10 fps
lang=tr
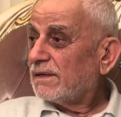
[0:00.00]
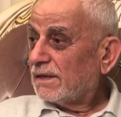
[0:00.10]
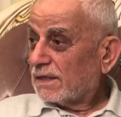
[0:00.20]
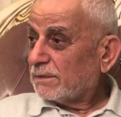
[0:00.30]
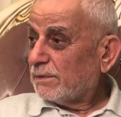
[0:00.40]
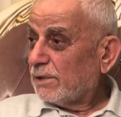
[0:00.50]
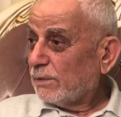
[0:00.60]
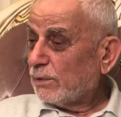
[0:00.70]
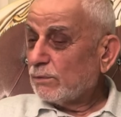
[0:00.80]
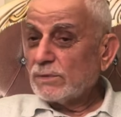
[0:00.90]
Anlatabiliyor
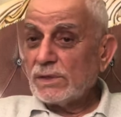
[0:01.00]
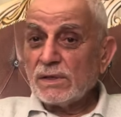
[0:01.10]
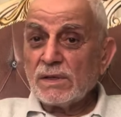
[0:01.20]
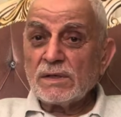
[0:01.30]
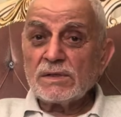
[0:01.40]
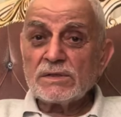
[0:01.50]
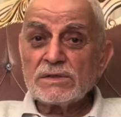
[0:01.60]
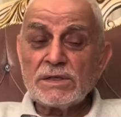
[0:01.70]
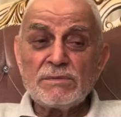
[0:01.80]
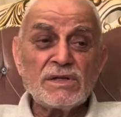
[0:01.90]
muyum?
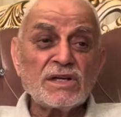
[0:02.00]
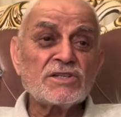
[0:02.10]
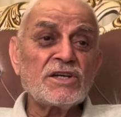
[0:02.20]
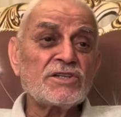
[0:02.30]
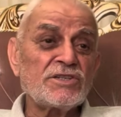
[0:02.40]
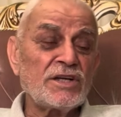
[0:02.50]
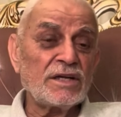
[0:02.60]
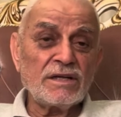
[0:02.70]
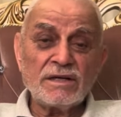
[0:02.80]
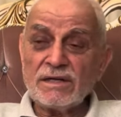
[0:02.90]
Şimdi nasıl
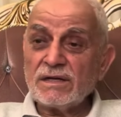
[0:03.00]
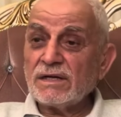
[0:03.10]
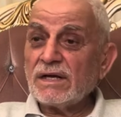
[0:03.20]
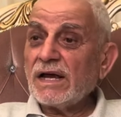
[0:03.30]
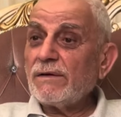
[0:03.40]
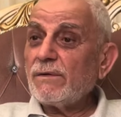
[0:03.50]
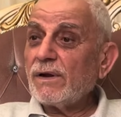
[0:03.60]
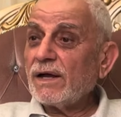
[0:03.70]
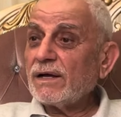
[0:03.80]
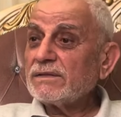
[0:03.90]
geçecek?
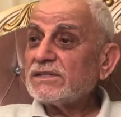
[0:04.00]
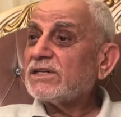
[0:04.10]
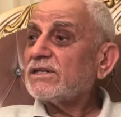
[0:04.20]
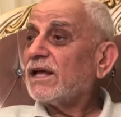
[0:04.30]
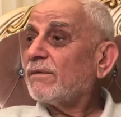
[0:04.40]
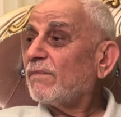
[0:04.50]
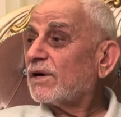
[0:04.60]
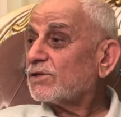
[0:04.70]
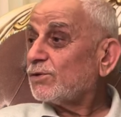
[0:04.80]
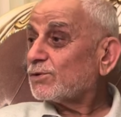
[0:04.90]
Evvela zikirden
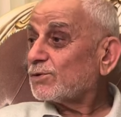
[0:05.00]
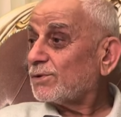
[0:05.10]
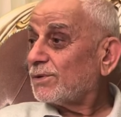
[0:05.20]
başlıyorsun.